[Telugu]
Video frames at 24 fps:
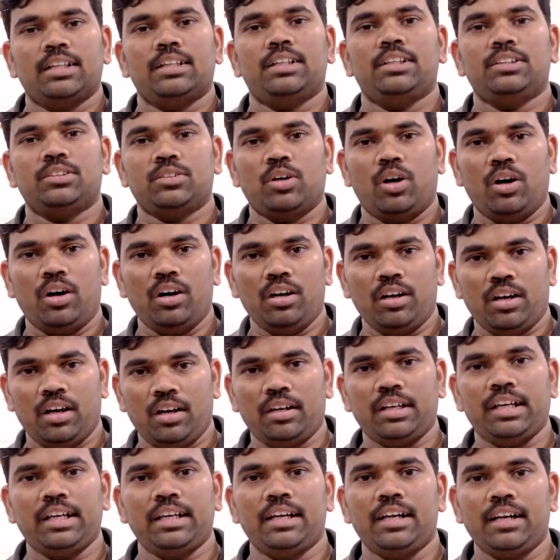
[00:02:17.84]
దిస్ ఆల్
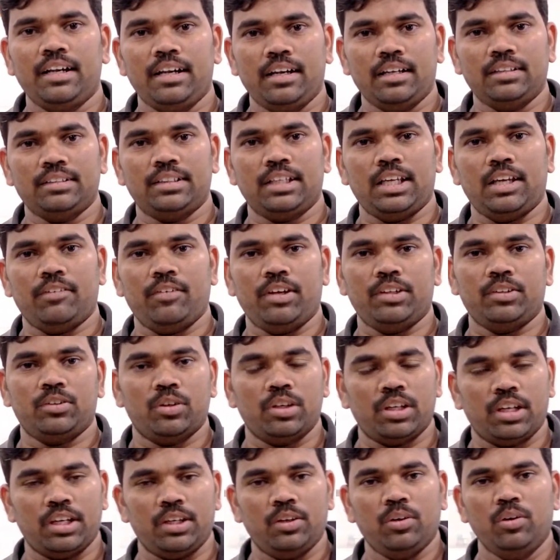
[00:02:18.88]
ఆర్ ఇంగ్రీడియంట్స్ ఏవైతే
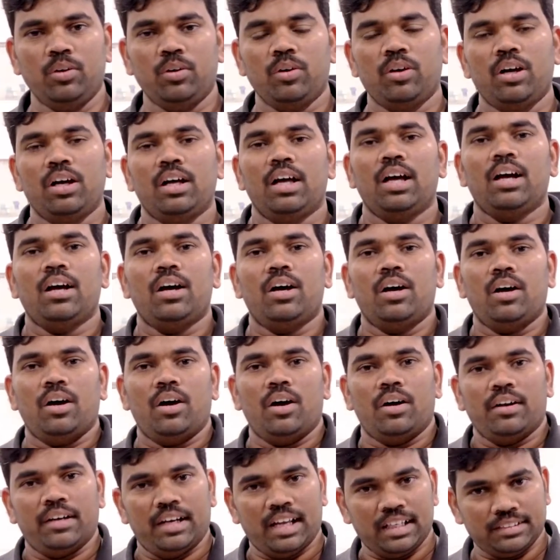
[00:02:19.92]
ఉన్నాయో
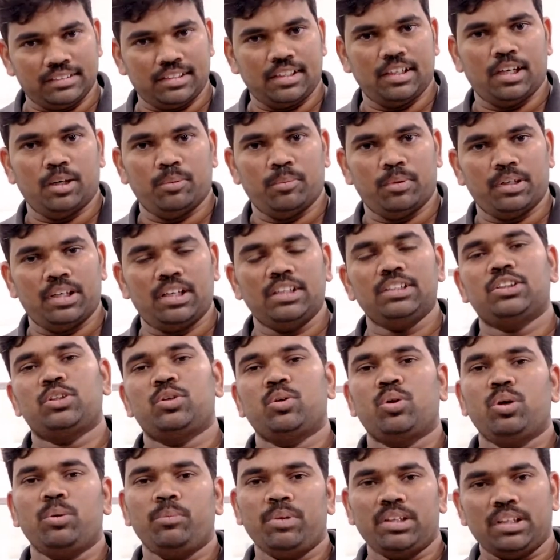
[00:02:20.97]
న్యాచురల్ అనమాట
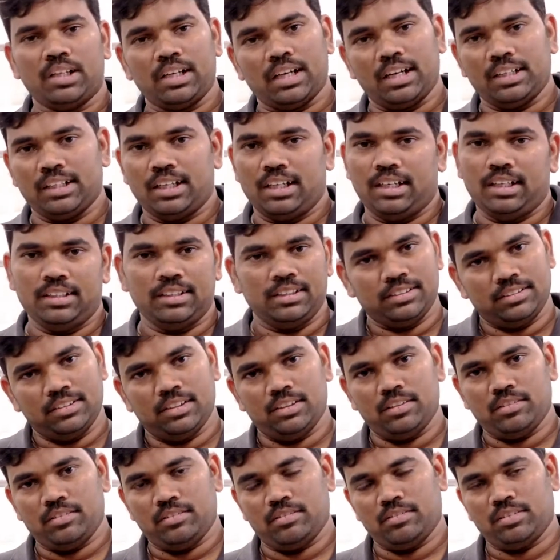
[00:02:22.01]
స్టోన్ మీద రాగానే దిస్
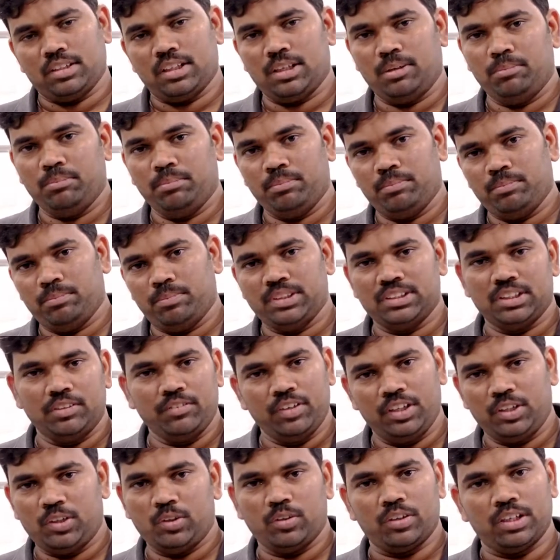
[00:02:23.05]
విల్ కమ్
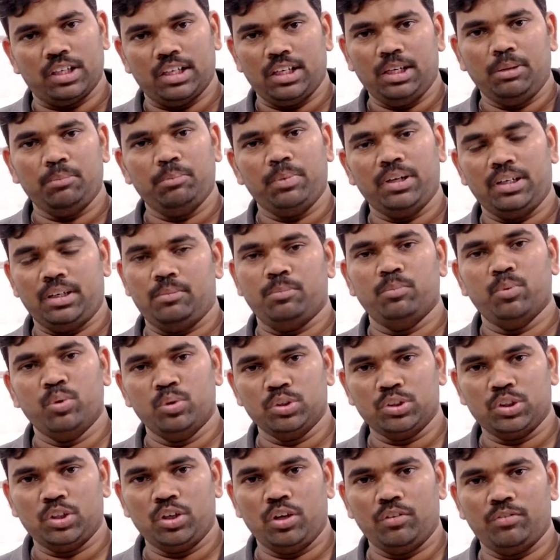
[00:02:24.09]
ప్రిజర్వేటివ్ కానీ బట్
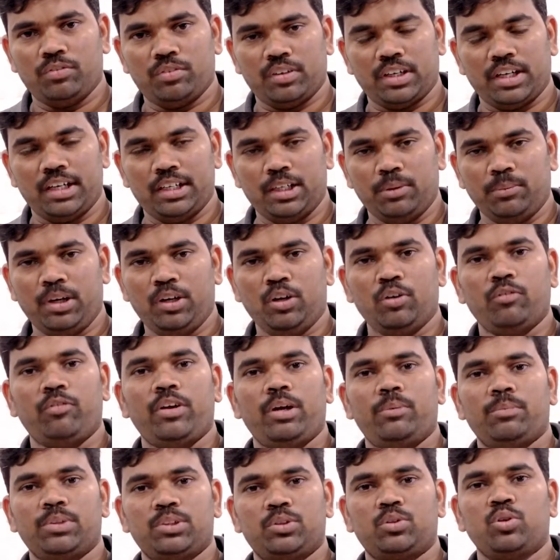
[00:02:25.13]
మోస్ట్ ఆఫ్ హైదరాబాద్లో
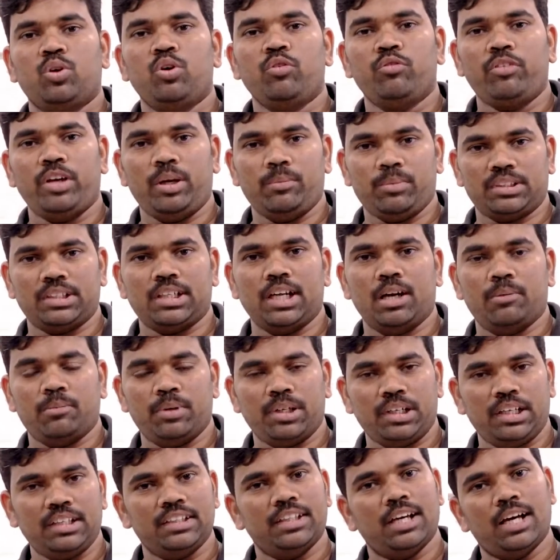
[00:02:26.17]
ఫేమస్ స్టోన్ ఫేమస్
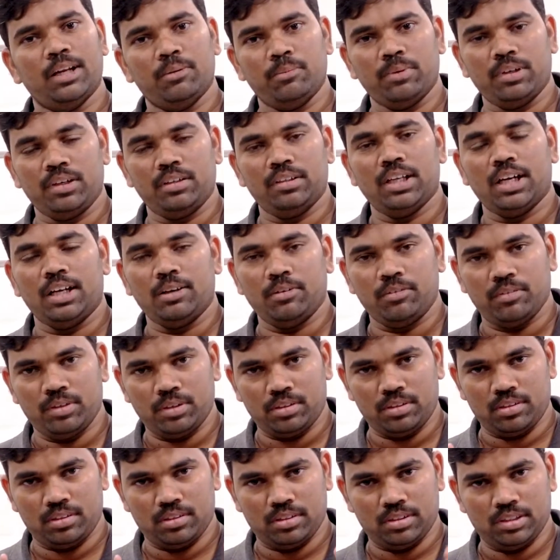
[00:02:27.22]
కాబట్టి దాని దాని
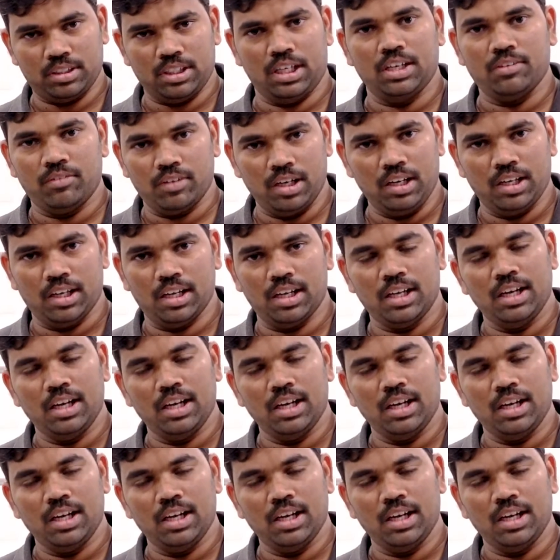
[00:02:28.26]
దానివల్ల